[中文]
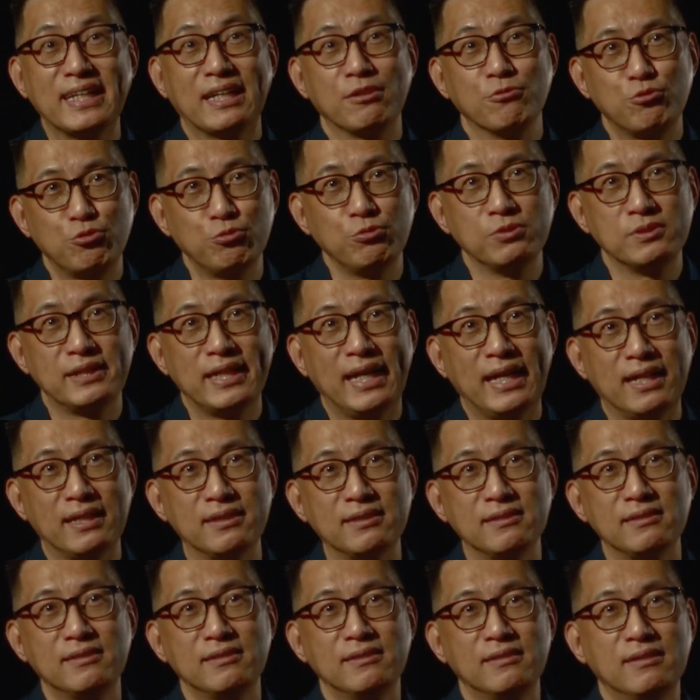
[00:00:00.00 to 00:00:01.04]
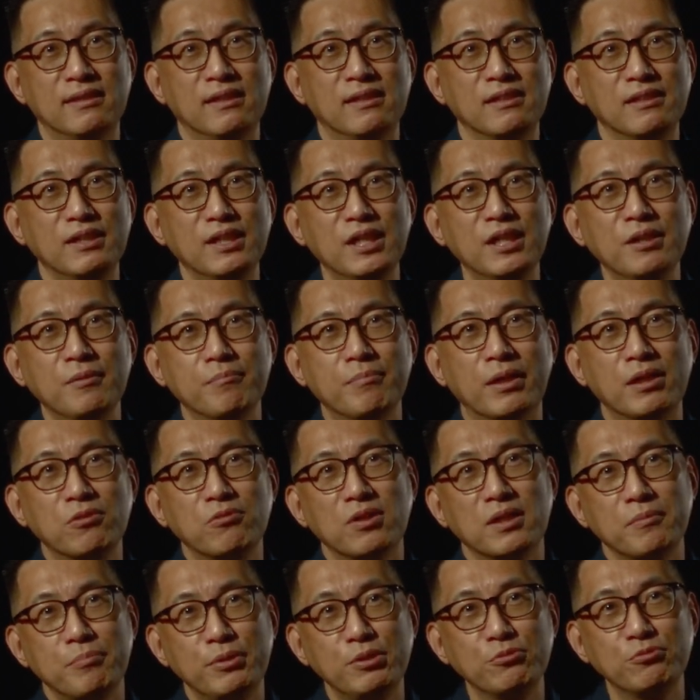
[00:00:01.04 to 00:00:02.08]
常巨大的啊。包
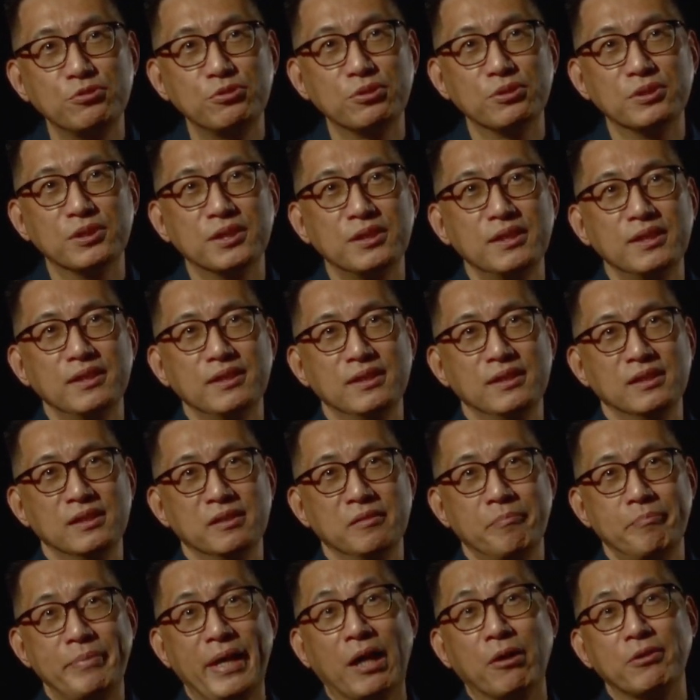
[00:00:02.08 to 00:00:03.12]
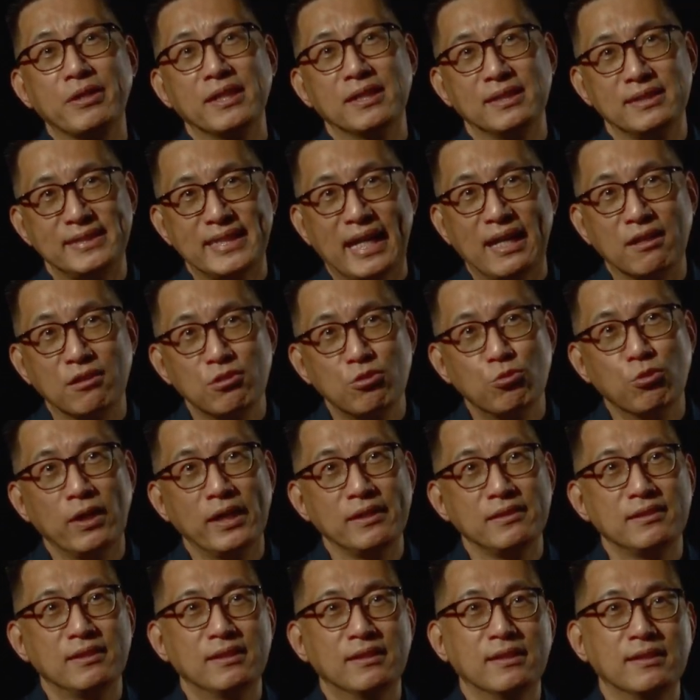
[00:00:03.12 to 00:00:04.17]
括譬如说，呃，表演的场馆
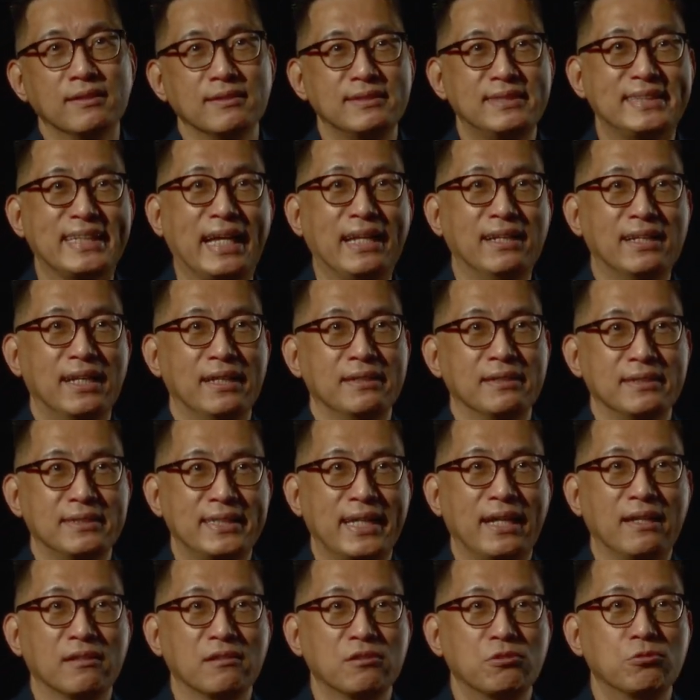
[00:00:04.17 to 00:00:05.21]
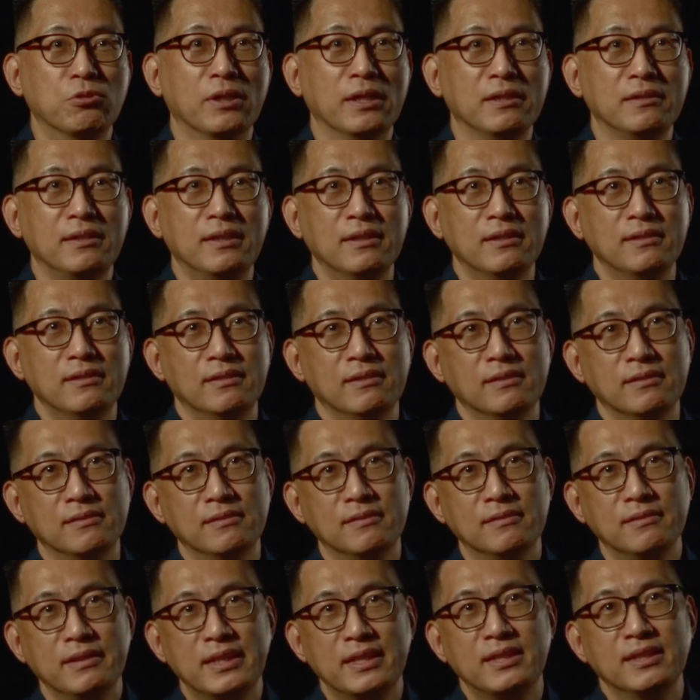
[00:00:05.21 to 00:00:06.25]
啊，展览的场馆，
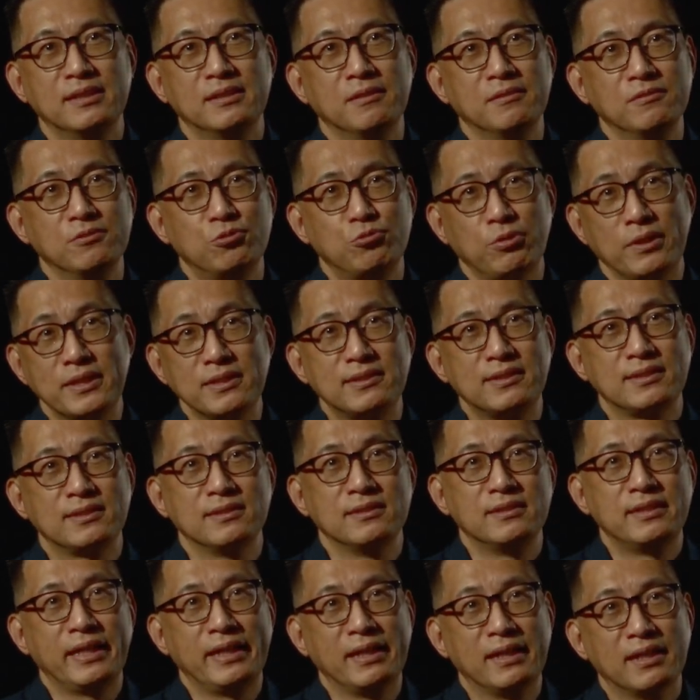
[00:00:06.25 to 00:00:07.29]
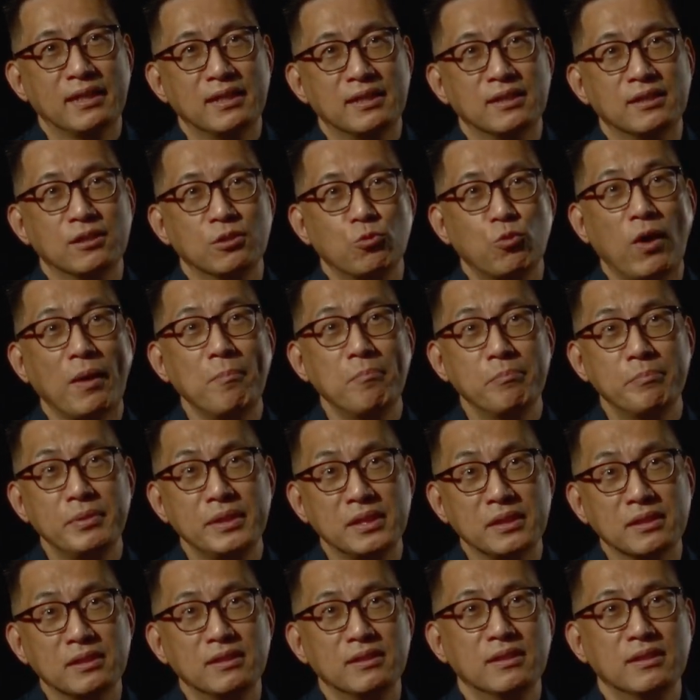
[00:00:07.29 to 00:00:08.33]
呃，你可能随时得要关闭。